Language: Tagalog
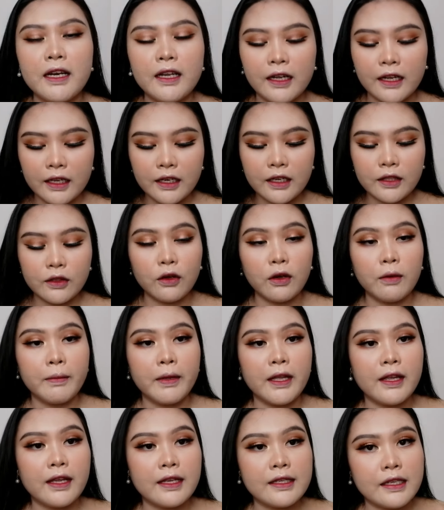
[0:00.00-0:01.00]
pala kayo nito,
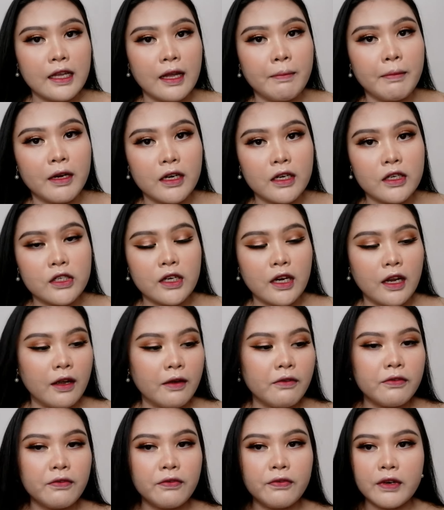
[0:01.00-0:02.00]
may kasama na
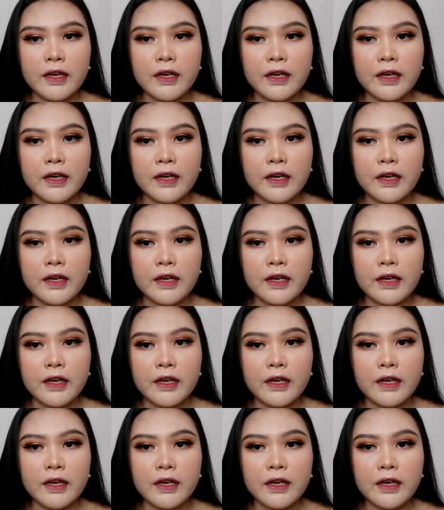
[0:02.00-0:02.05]
siyang